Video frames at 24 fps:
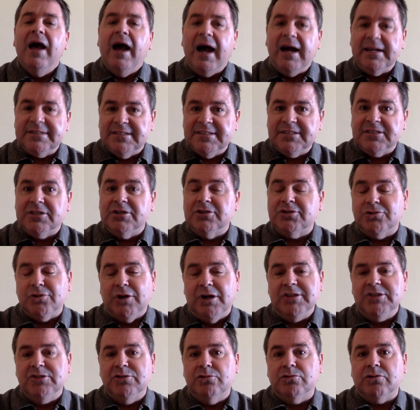As
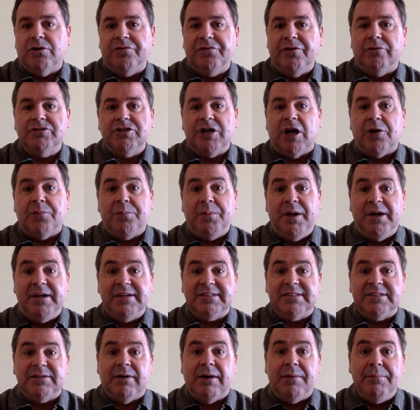inscrições do Troféu Thiago Pereira
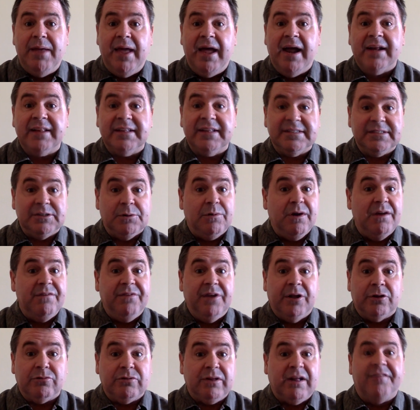estão abertas, é um
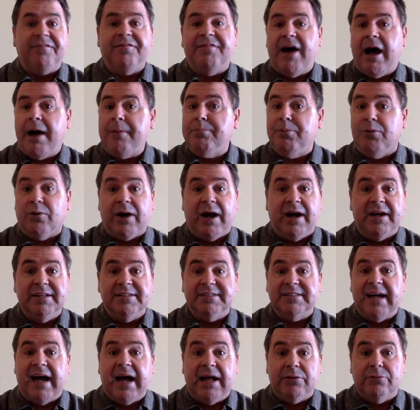evento da FAP,
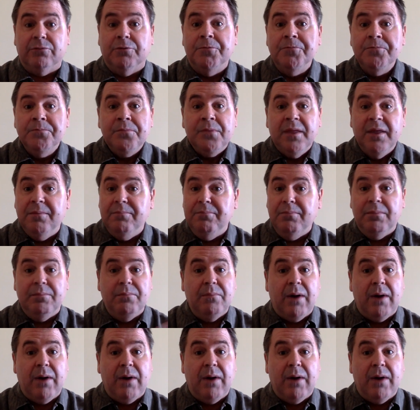organizado e